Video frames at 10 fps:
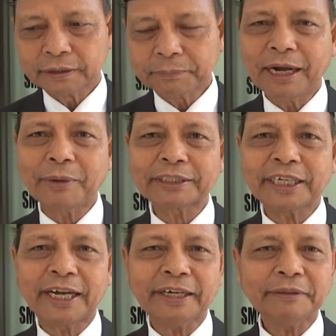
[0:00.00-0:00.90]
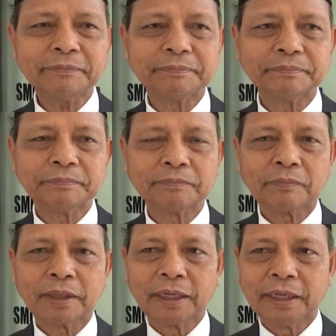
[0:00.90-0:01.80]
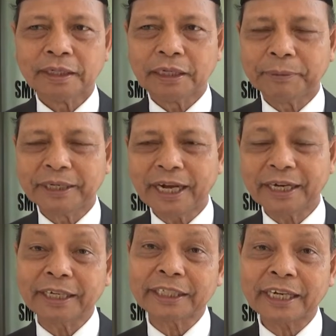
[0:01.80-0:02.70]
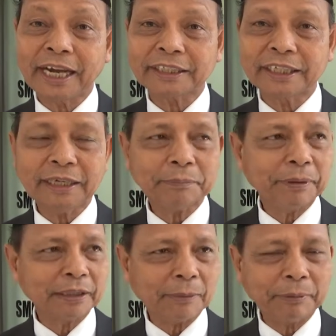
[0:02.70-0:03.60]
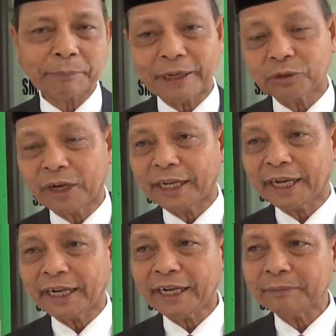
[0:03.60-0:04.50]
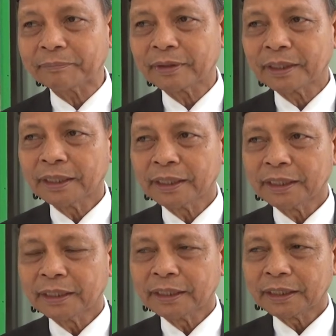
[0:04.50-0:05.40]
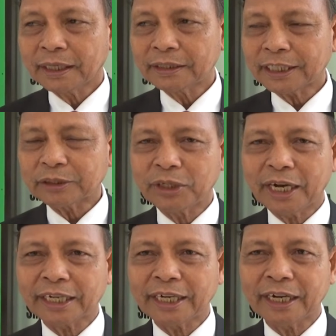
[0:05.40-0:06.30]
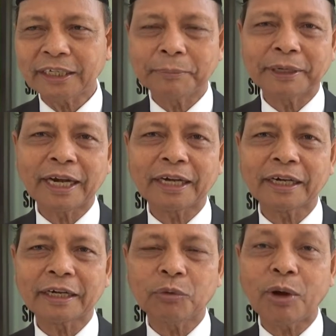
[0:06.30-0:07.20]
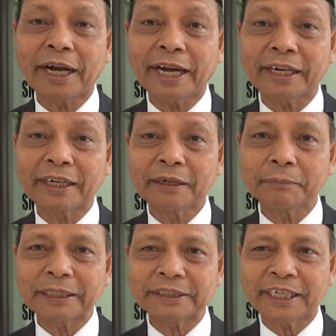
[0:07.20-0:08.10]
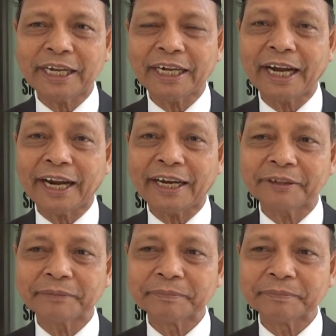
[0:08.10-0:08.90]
pengawasan, di bidang legislasi, penetapan peraturan daerah, dan satunya lagi adalah di bidang keuangan, budget anggaran.